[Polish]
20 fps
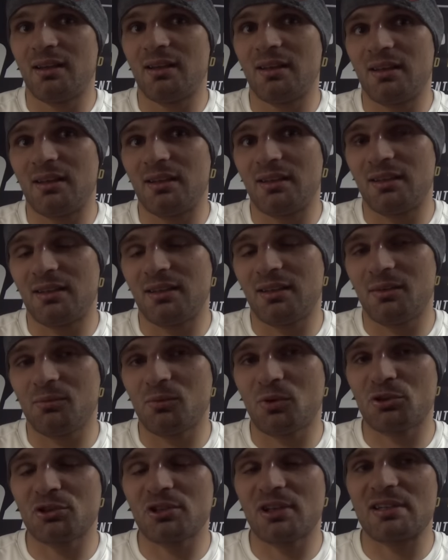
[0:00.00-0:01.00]
E,
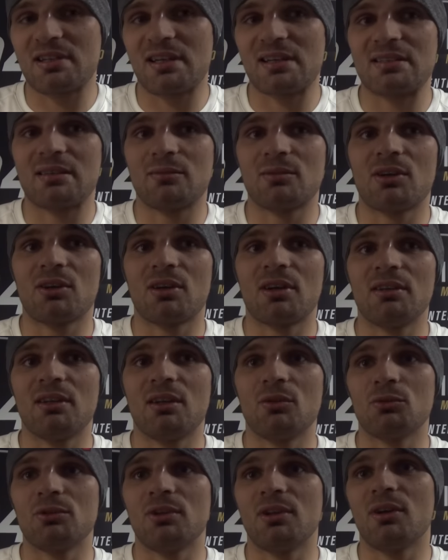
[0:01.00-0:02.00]
może czasem trochę
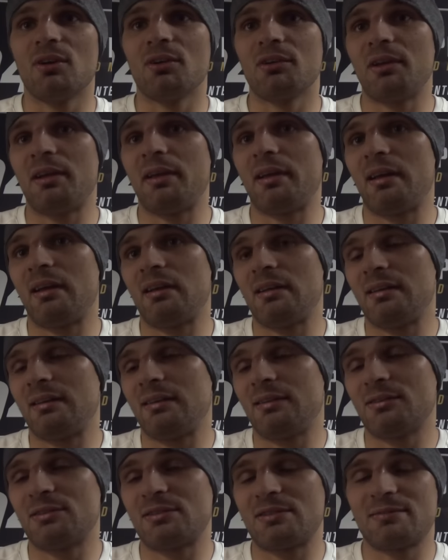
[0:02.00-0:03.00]
nieudolnie, ale
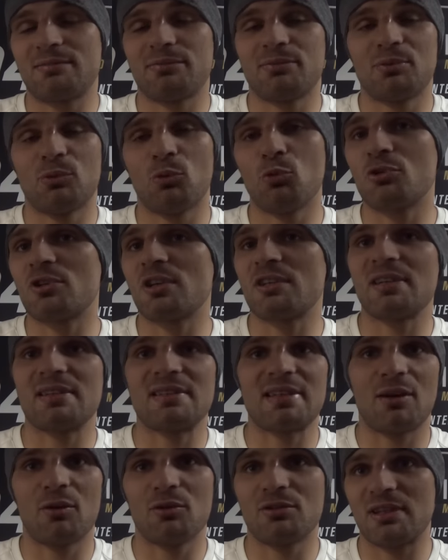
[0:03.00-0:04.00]
no, uczę się
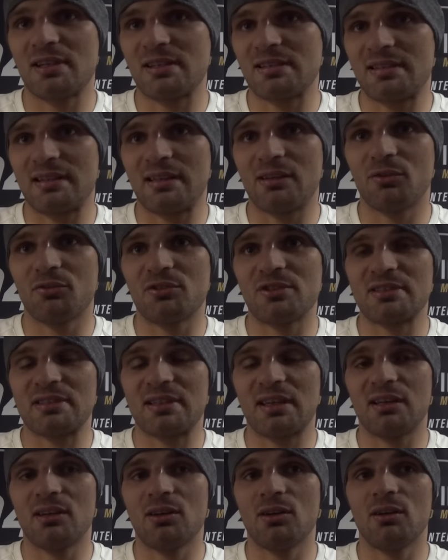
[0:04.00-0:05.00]
cały czas tego
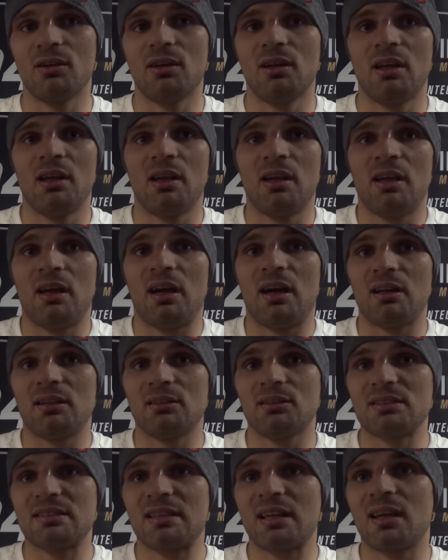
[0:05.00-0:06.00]
wszystkiego. Ale
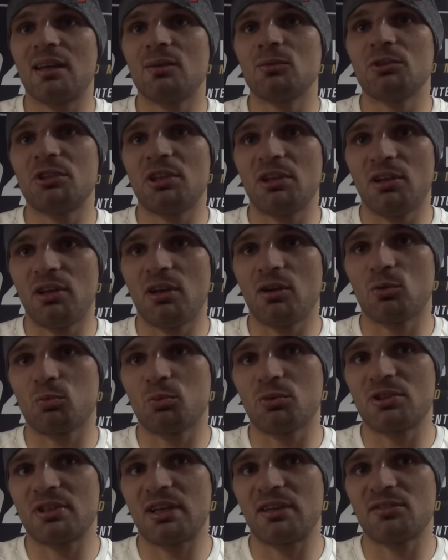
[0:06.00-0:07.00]
no, starałem się nie
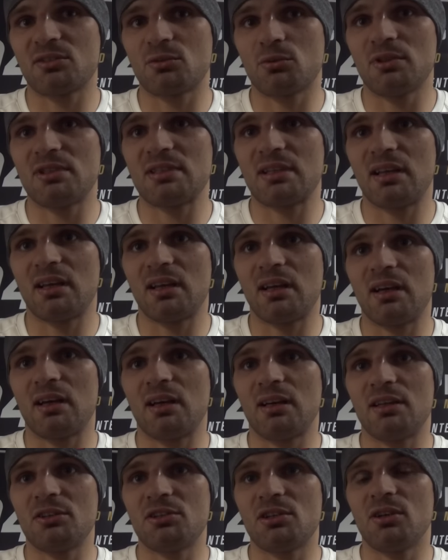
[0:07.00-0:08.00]
odpuszczać stójca,
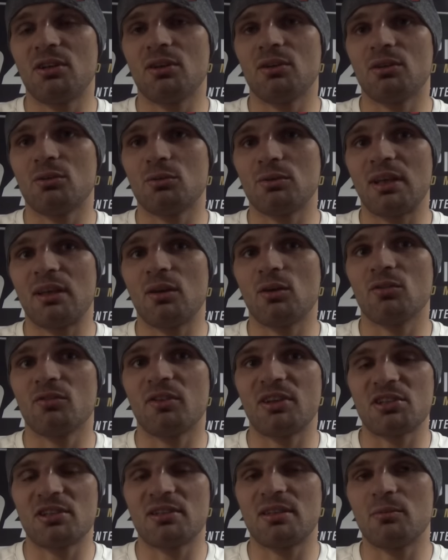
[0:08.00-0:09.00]
a jeśli tutaj on
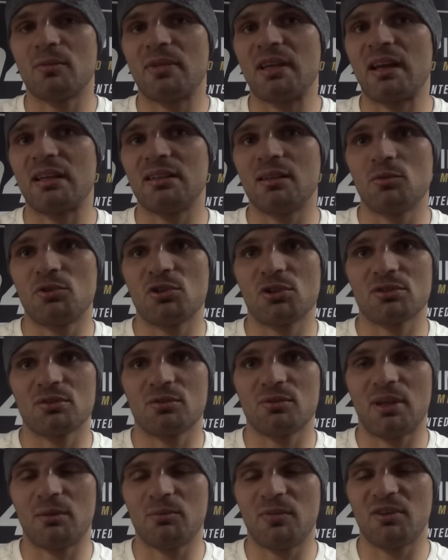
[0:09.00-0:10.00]
właśnie tym gradem
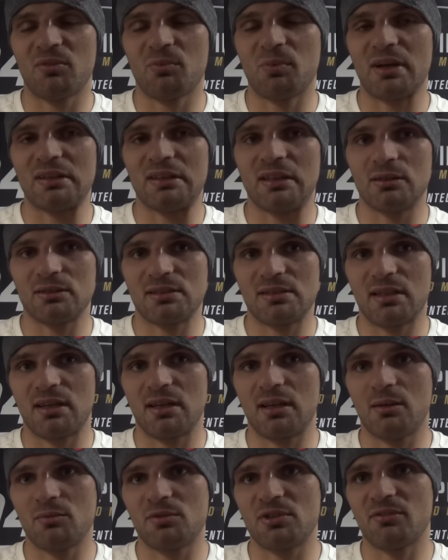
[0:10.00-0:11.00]
ciosów na mnie wpadał,
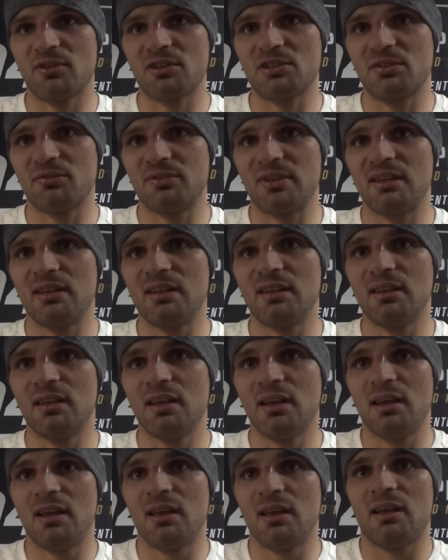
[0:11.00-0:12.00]
starałem się właśnie wtedy
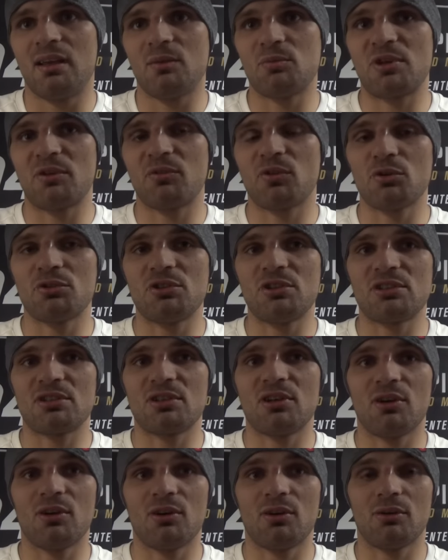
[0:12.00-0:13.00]
przewrócić
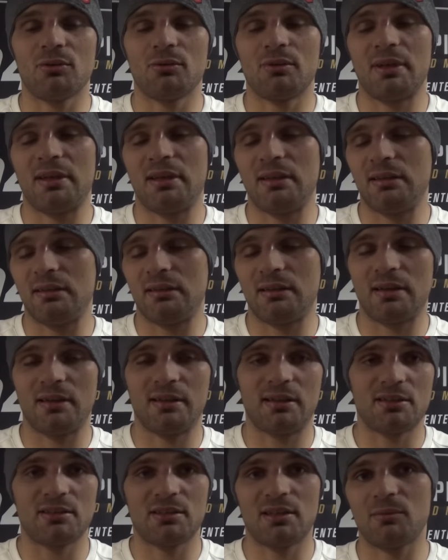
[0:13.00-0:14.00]
go. Tutaj
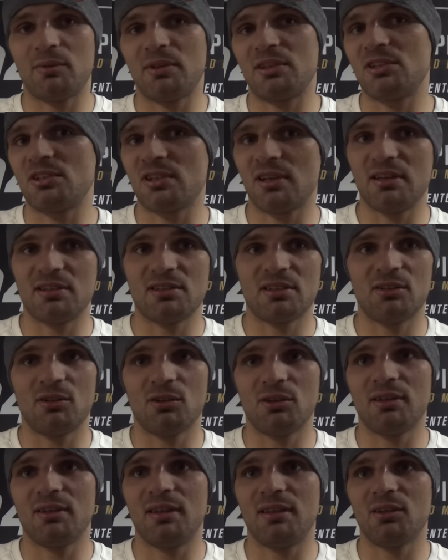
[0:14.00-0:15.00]
trenerzy dla mnie krzyczeli, że
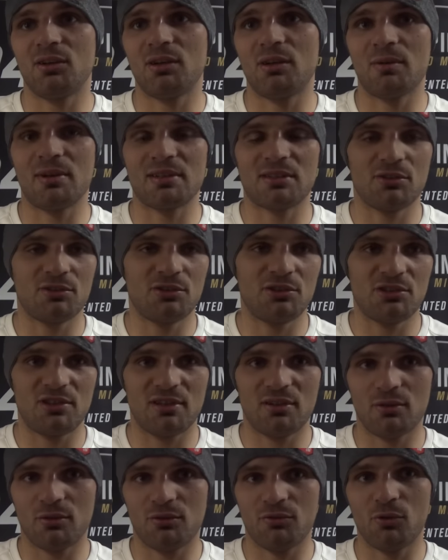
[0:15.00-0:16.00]
do jednej nogi mam schodzić,
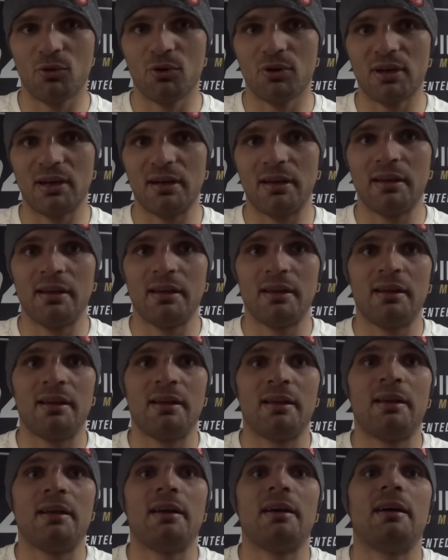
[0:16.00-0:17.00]
nie do dwóch
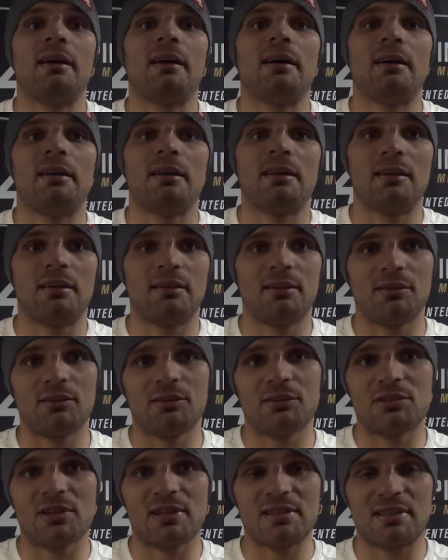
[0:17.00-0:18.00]
ale no,
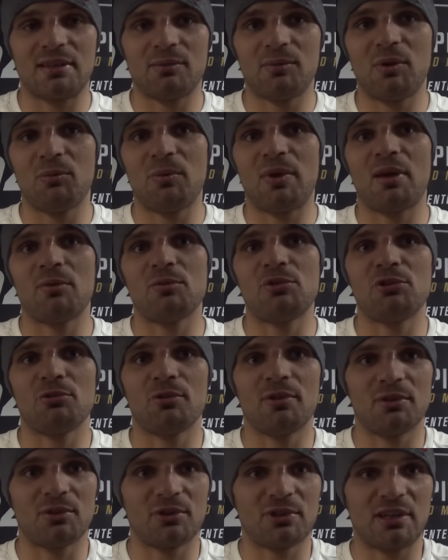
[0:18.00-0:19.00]
czasem nie miałem
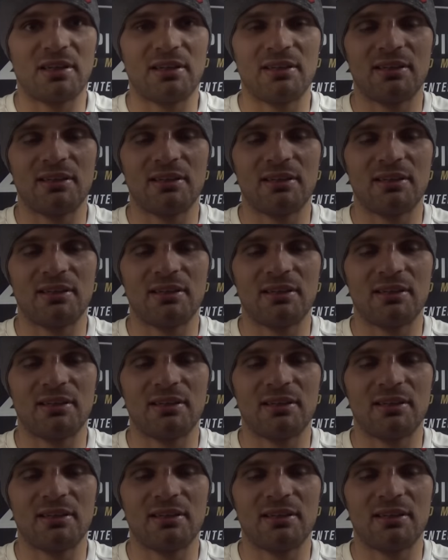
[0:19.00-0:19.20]
siły już.